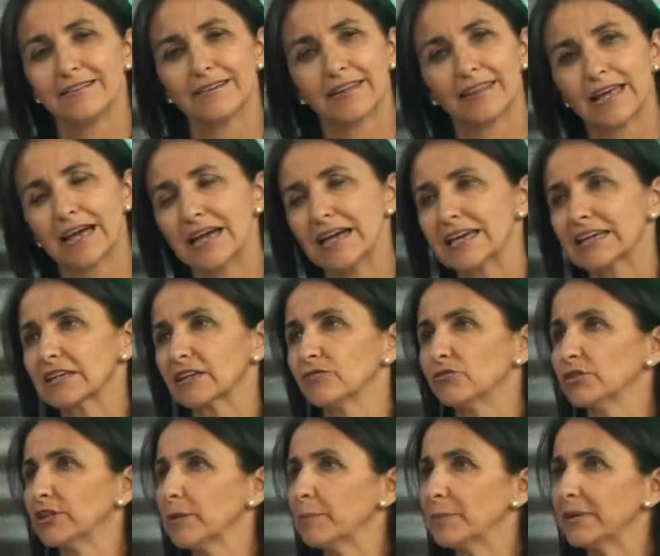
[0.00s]
la verdad es
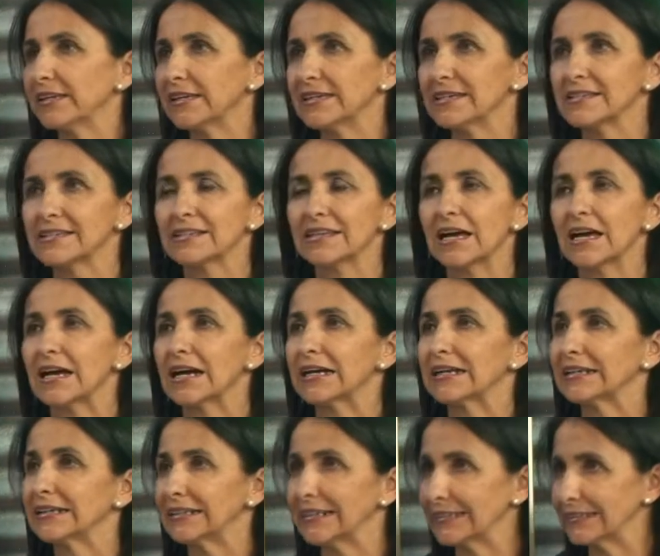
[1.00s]
que fue una experiencia
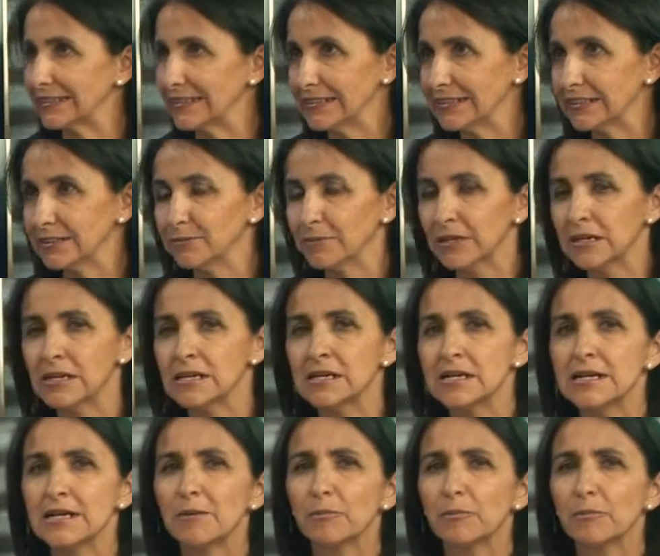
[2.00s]
gratísima